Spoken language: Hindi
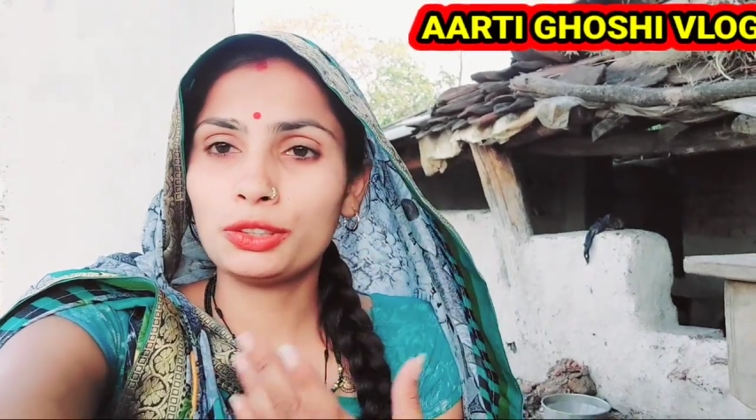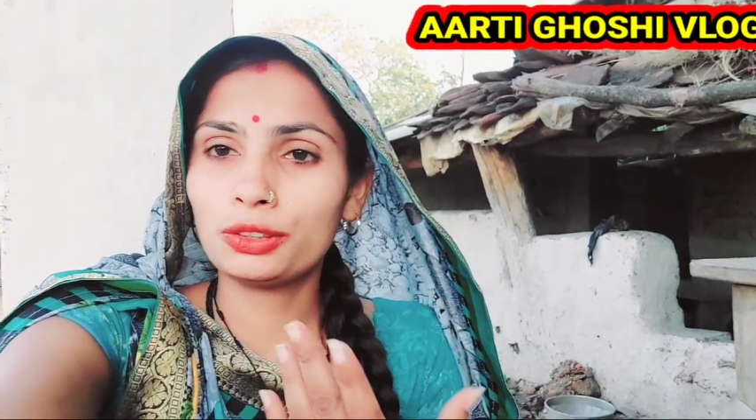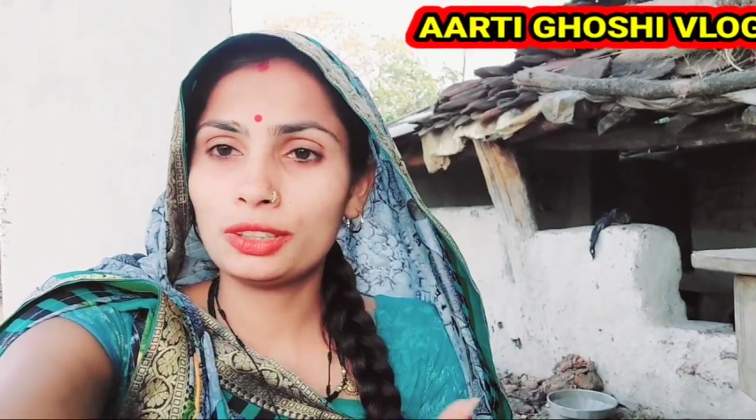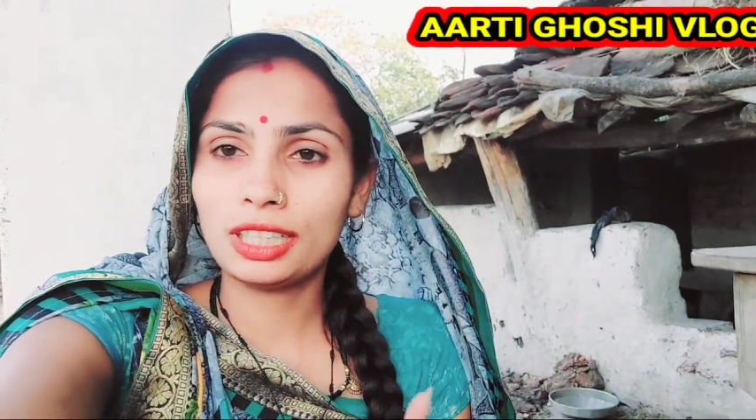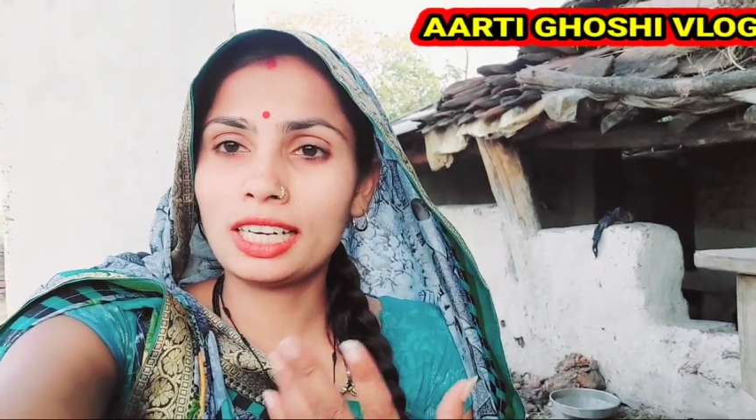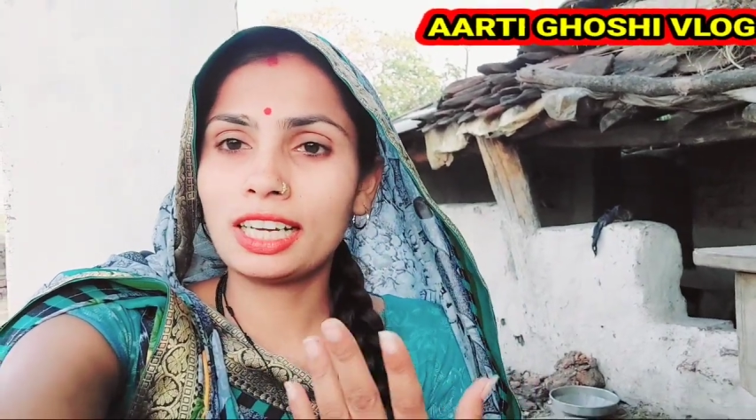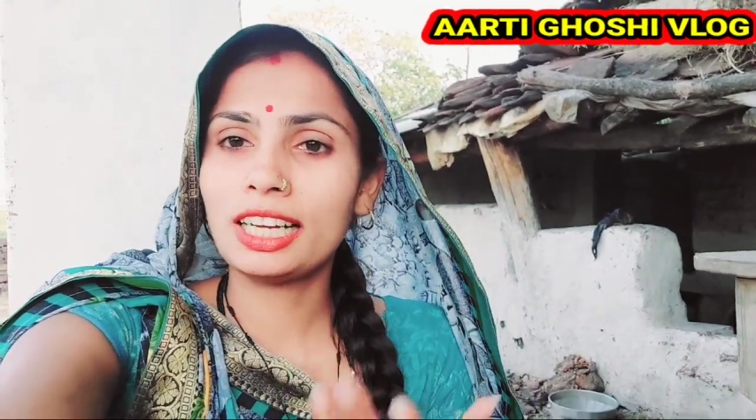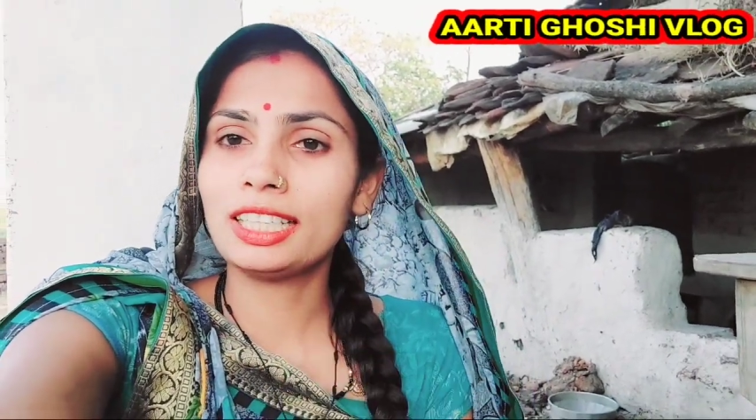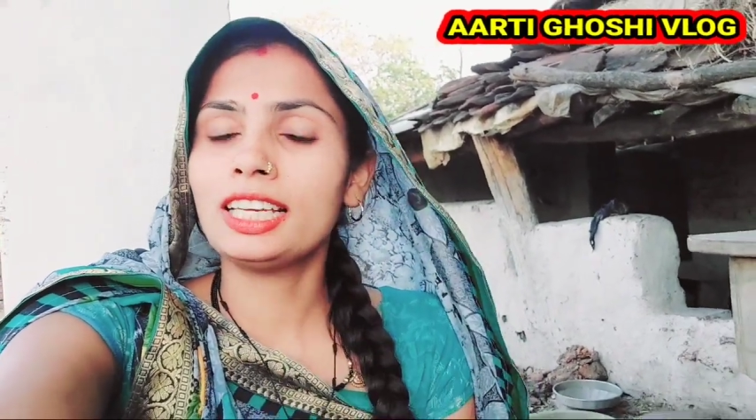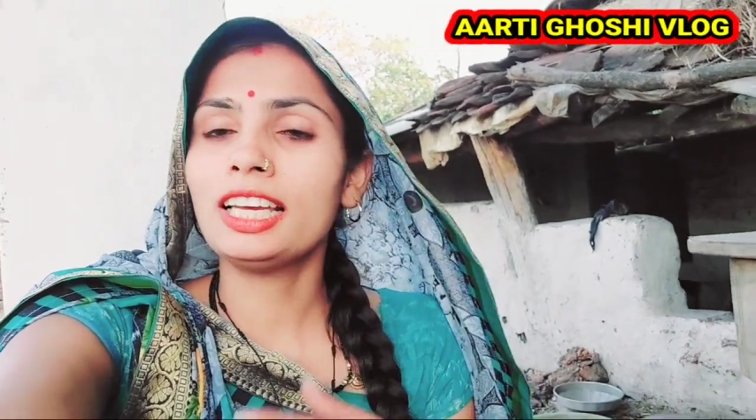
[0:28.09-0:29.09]
जो
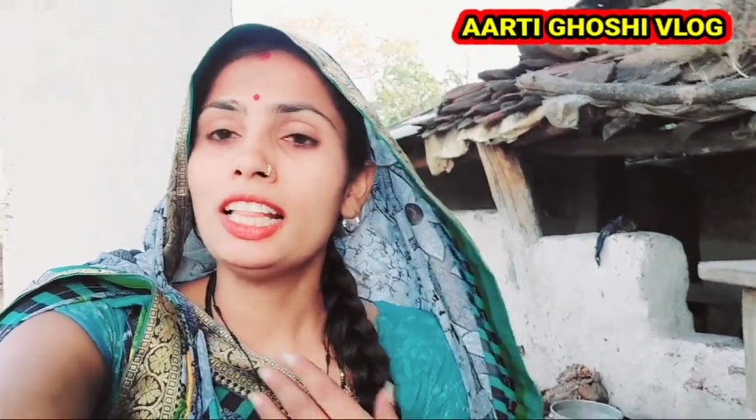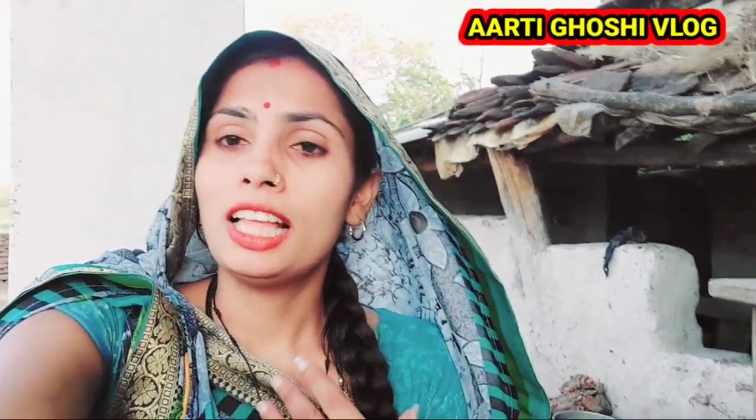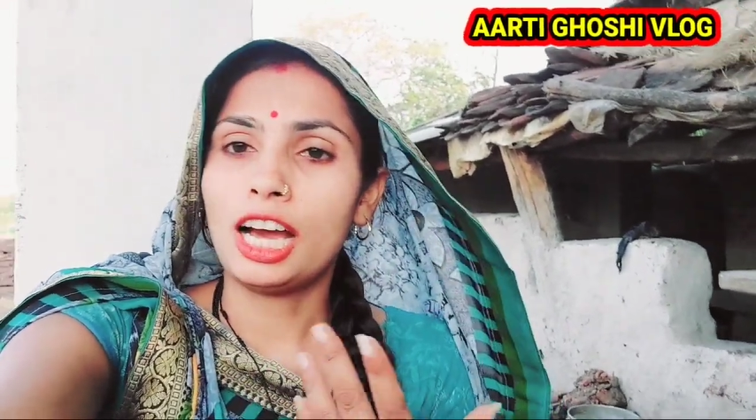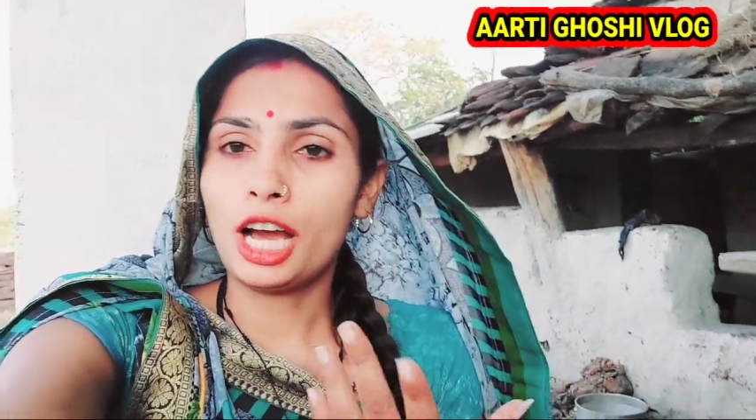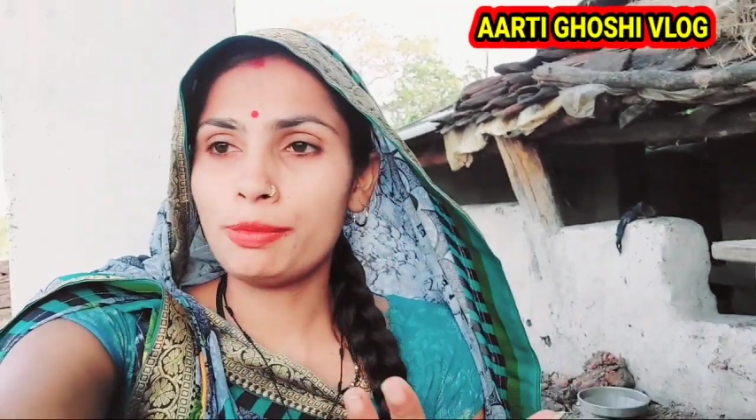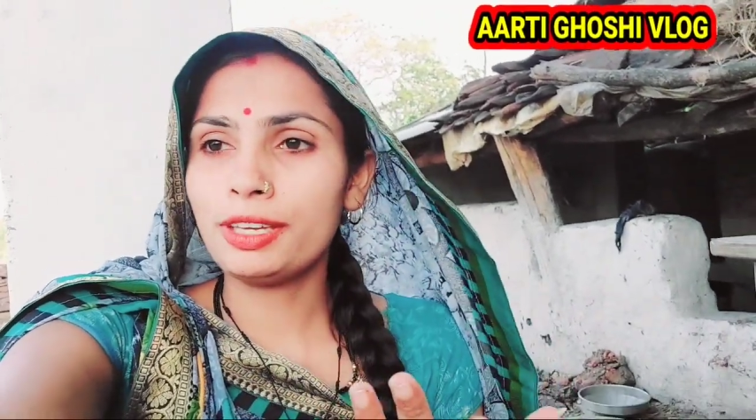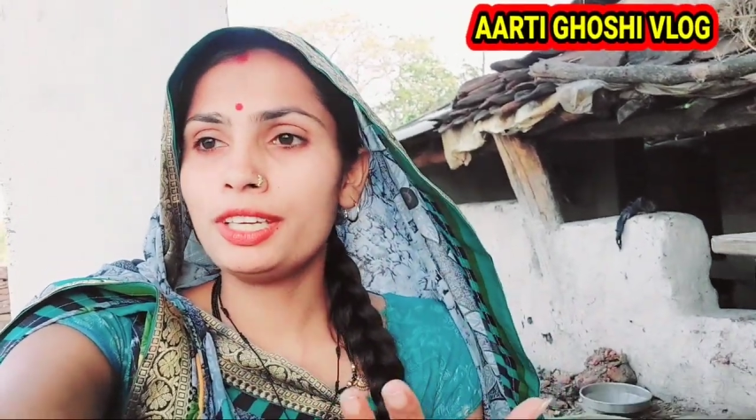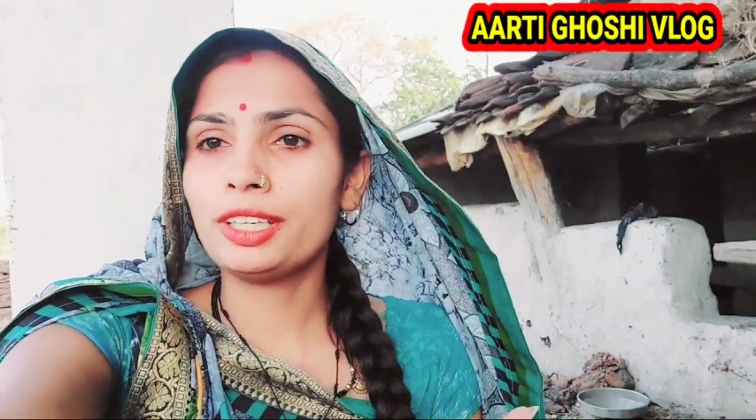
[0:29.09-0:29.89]
जानकारी है अभी